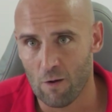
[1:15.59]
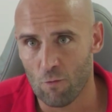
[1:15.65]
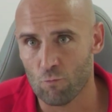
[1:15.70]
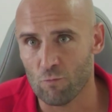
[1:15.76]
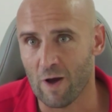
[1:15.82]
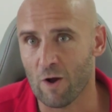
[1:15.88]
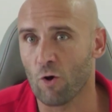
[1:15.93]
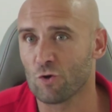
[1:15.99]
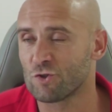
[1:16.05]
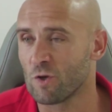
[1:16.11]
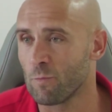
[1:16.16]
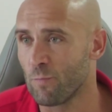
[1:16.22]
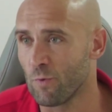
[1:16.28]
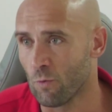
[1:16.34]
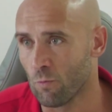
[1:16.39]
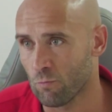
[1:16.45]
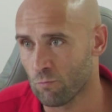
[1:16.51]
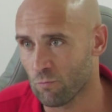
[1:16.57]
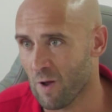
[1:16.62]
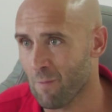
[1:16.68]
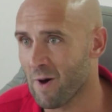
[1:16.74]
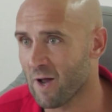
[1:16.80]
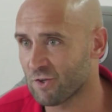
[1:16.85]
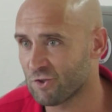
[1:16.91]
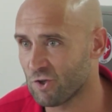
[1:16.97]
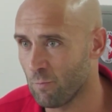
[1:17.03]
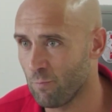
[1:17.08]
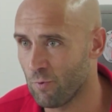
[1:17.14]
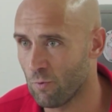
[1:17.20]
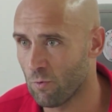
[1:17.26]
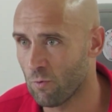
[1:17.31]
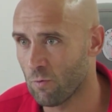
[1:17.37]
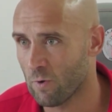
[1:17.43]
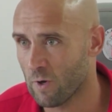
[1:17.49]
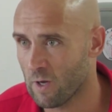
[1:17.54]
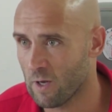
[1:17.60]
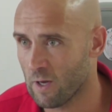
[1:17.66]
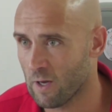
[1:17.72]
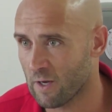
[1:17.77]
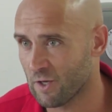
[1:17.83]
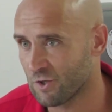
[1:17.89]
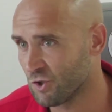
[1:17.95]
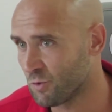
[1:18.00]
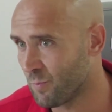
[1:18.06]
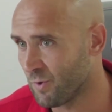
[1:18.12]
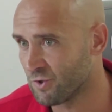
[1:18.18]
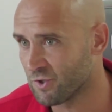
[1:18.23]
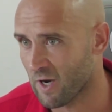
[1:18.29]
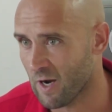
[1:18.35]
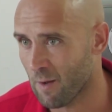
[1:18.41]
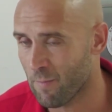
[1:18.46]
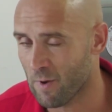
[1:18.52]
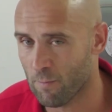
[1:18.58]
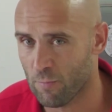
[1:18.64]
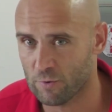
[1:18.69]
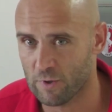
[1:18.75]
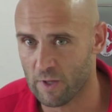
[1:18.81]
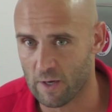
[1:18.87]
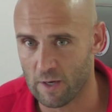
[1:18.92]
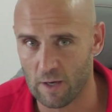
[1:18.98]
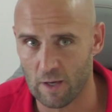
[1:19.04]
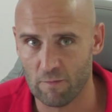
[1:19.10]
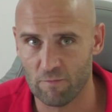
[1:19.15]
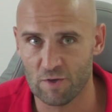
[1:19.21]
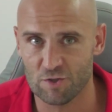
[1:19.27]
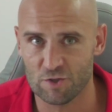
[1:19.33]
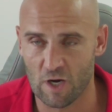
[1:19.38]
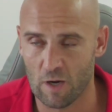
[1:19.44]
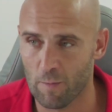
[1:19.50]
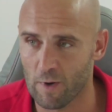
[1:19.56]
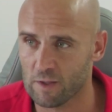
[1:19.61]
una cosa in più, una marcia in più eh, che ci spingerà per poter vincere le